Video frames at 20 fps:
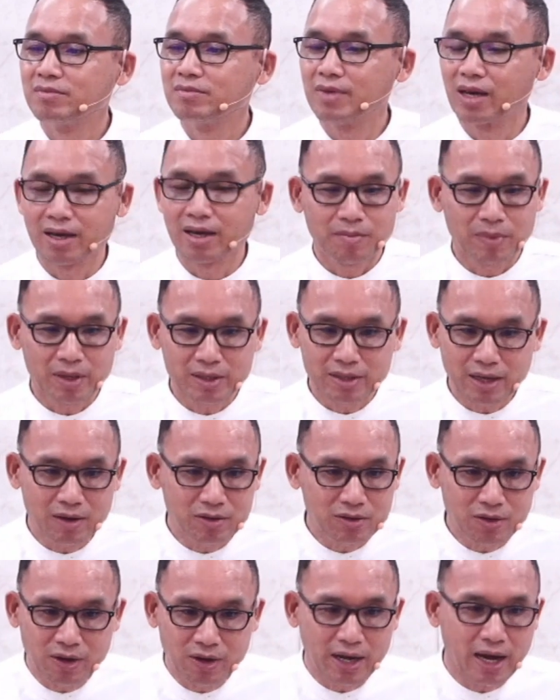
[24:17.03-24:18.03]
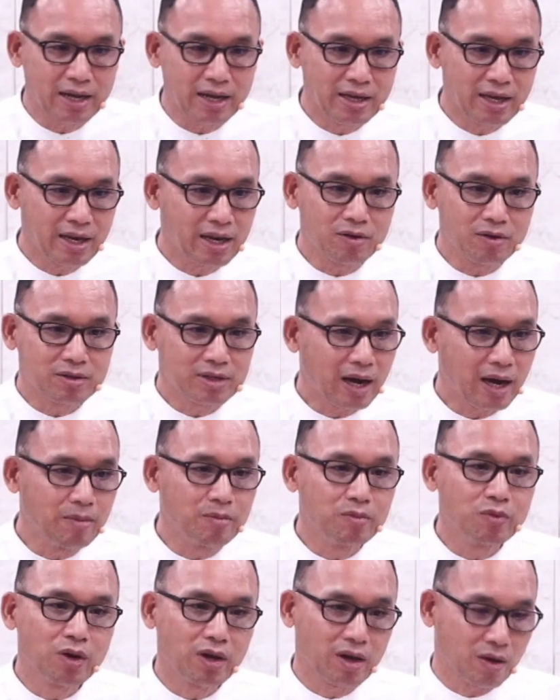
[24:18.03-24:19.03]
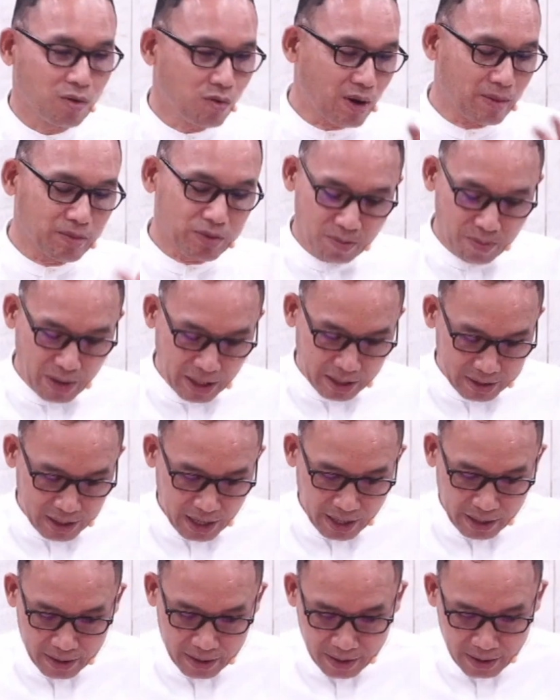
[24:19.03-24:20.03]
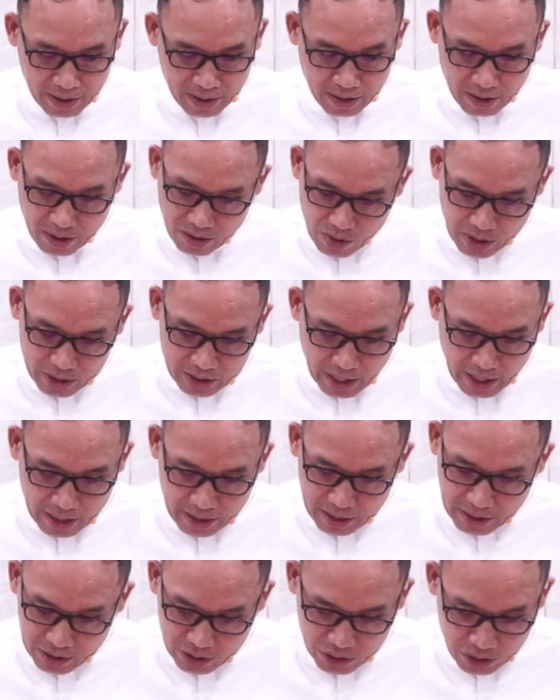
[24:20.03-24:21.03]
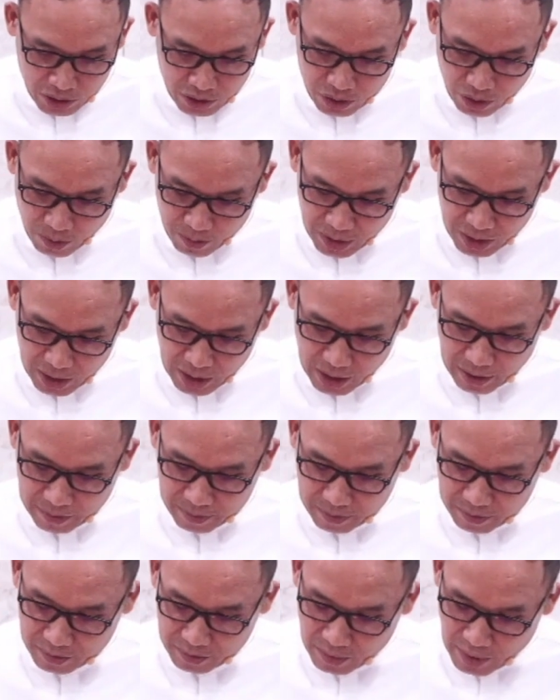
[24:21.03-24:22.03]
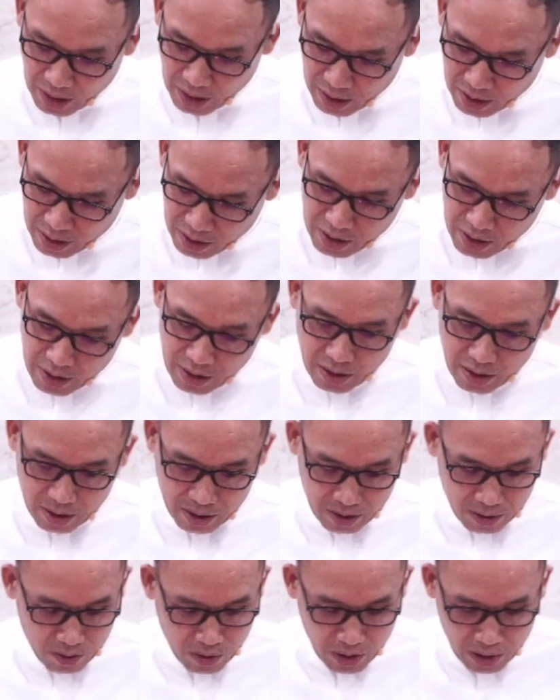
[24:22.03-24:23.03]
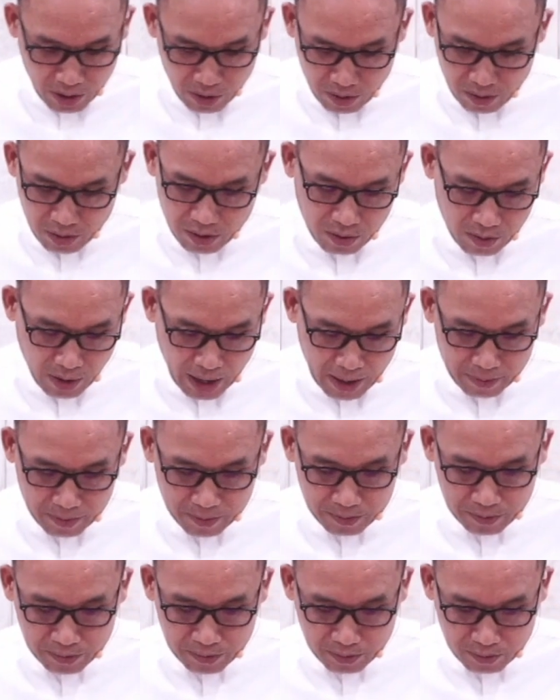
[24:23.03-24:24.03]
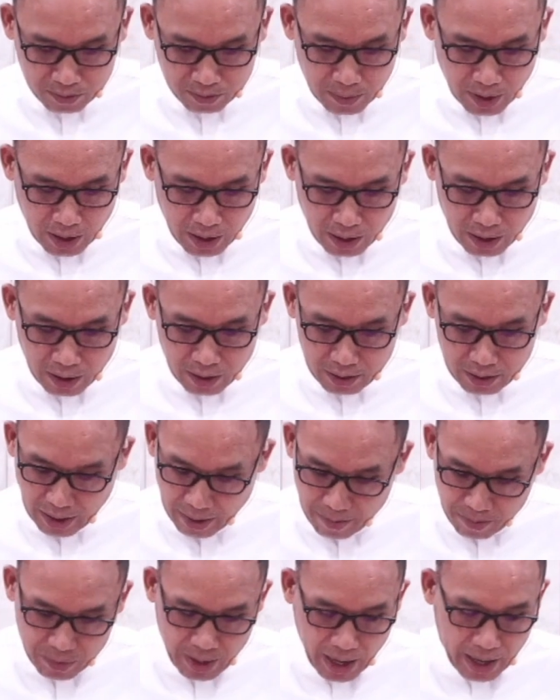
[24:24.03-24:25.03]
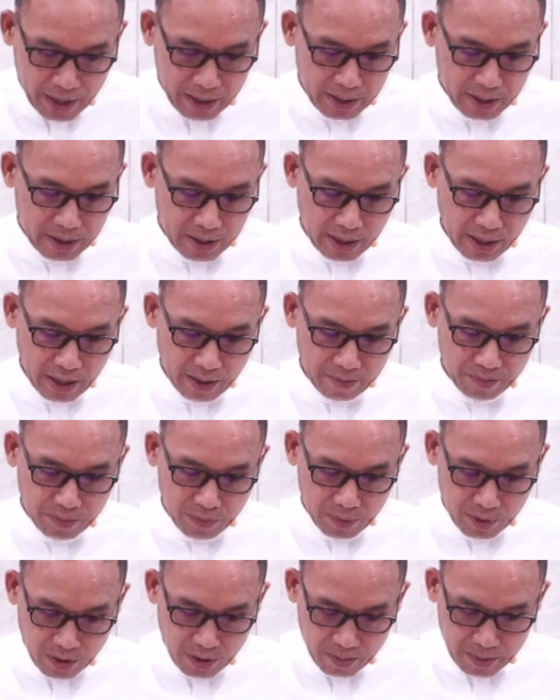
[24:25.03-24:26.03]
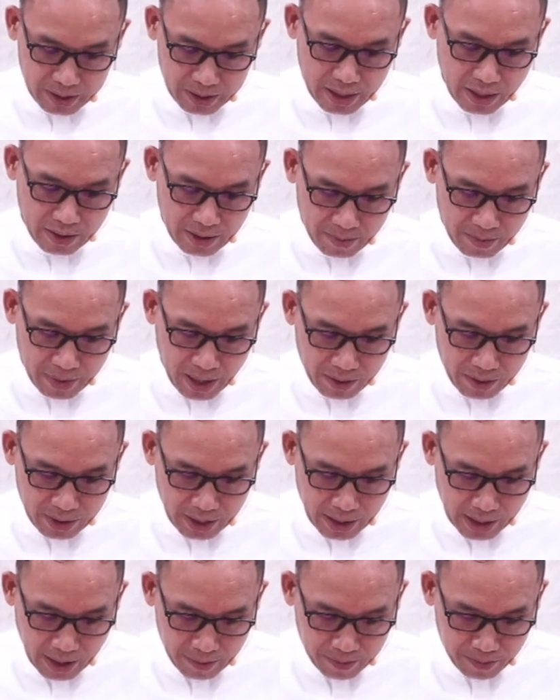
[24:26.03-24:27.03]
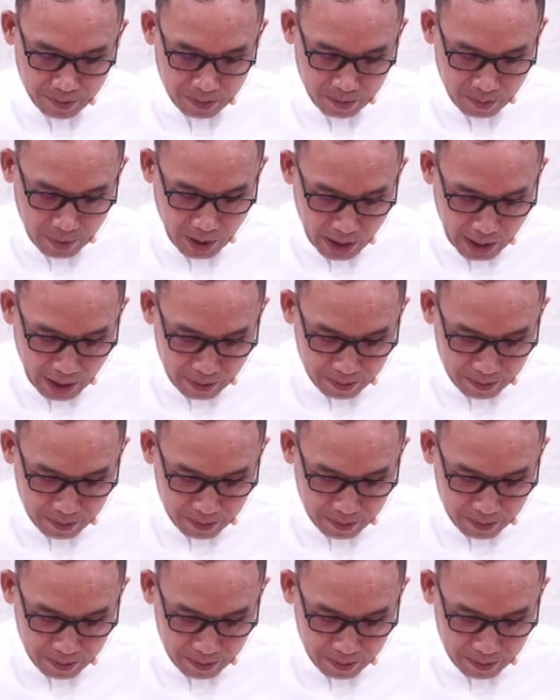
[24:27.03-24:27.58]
พระเจ้าต้องการให้เราทำด้วยความสมัครใจ ด้วยใจที่ชื่นชมยินดีนะด้วยความเต็มใจนะครับขอพระเจ้านำเรานะครับพี่น้องครับ